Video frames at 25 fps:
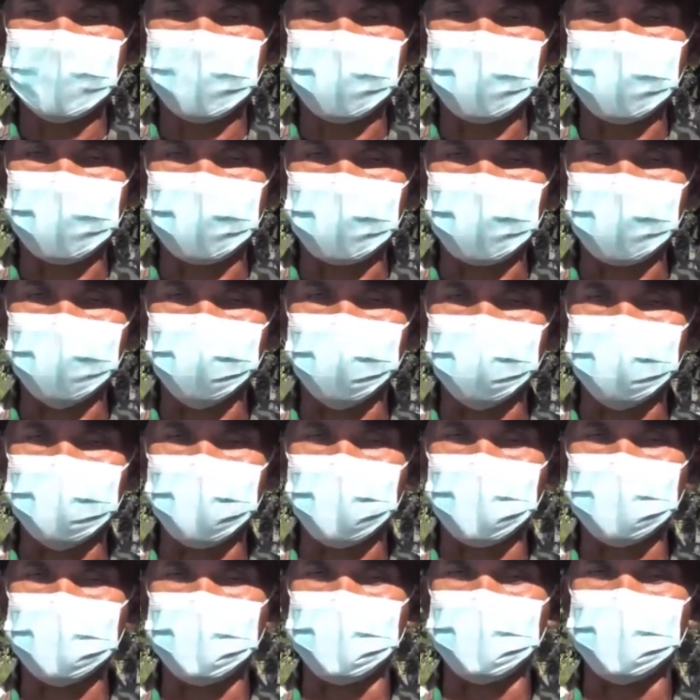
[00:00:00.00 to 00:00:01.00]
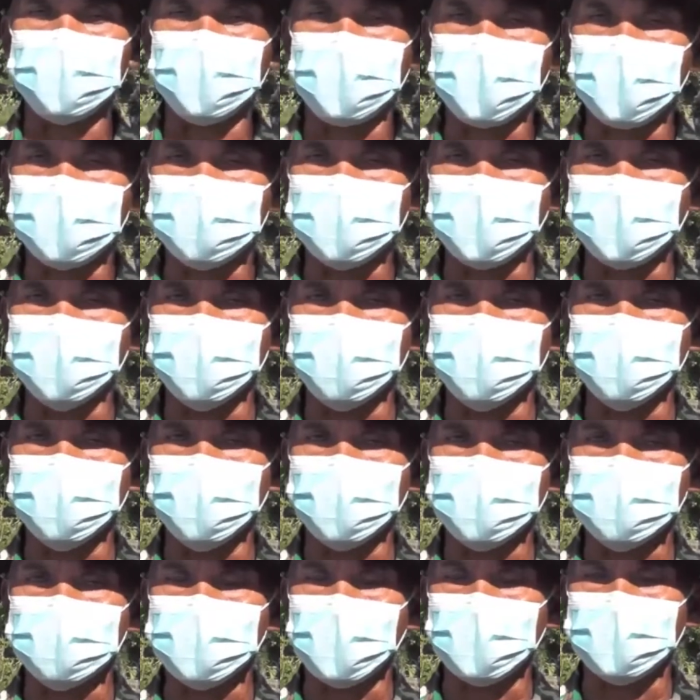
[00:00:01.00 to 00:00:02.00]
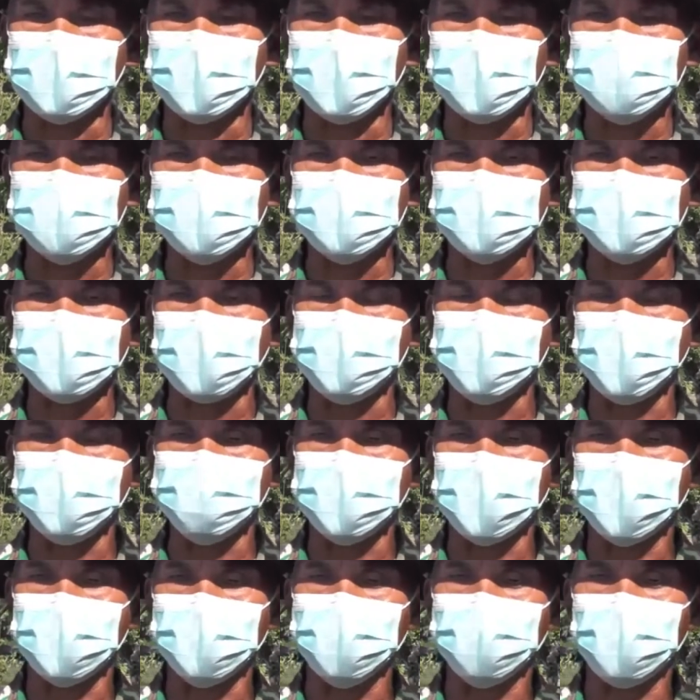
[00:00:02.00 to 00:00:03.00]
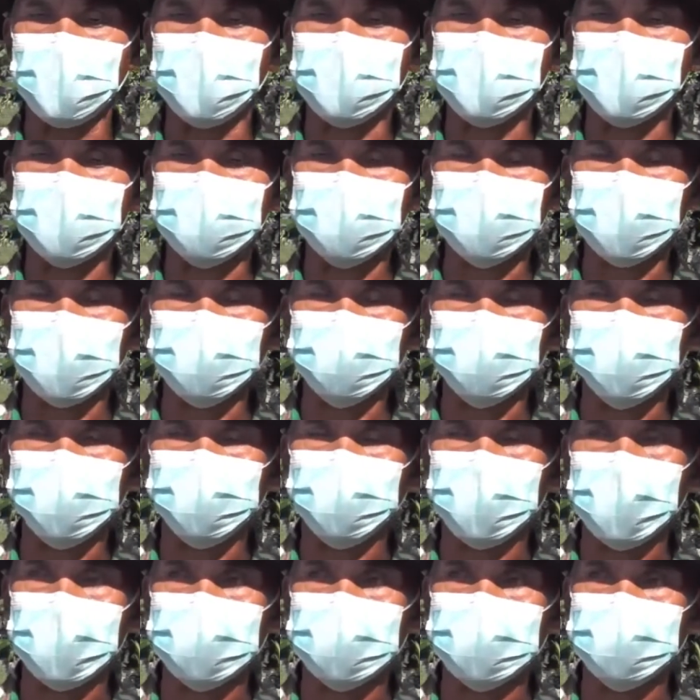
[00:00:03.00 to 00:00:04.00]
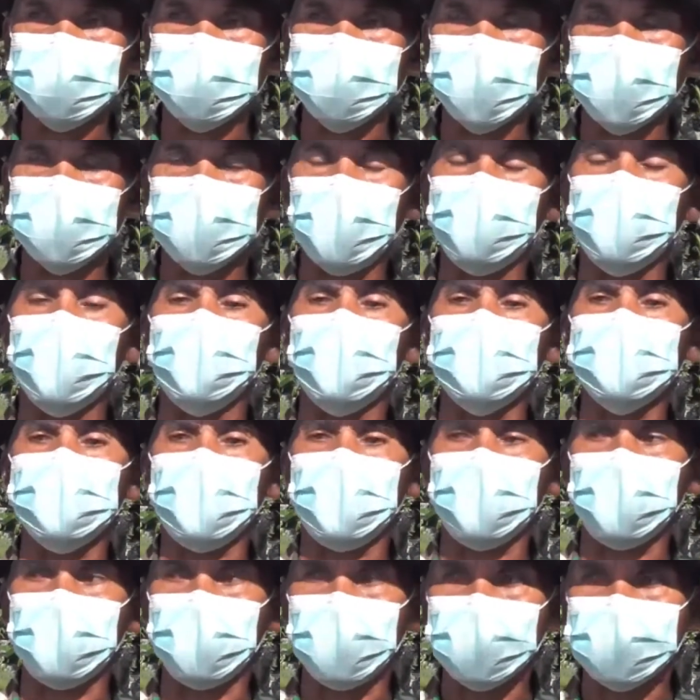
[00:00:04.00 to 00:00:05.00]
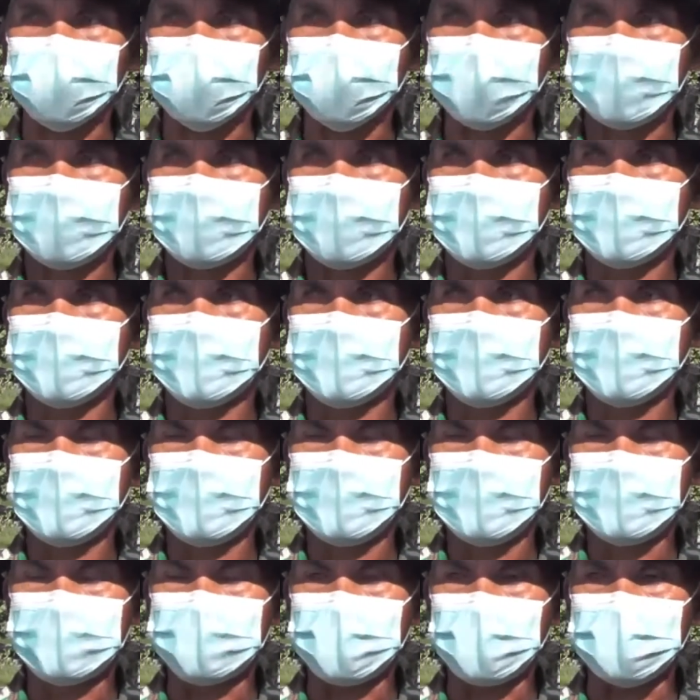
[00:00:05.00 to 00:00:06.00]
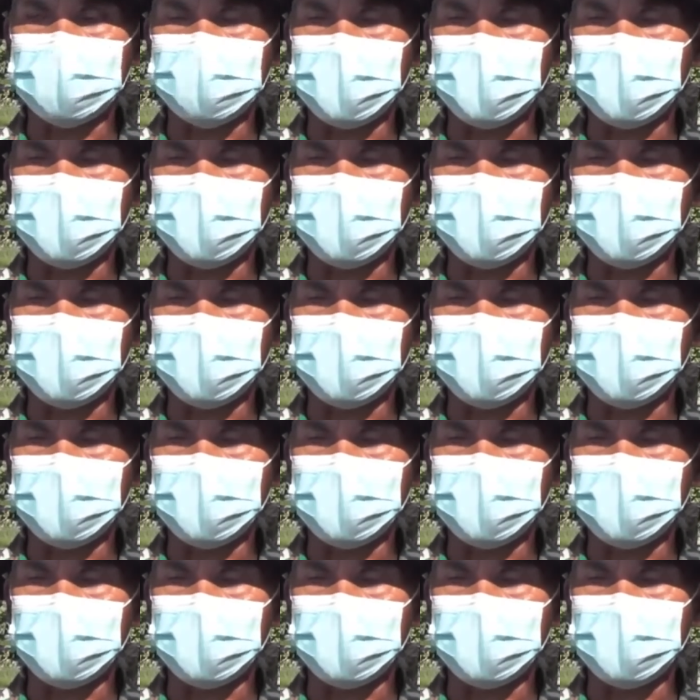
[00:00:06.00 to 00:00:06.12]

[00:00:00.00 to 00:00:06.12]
uh, anggota kita yaitu Satgas Tanjung Birbir ke 11 bersama masyarakat yang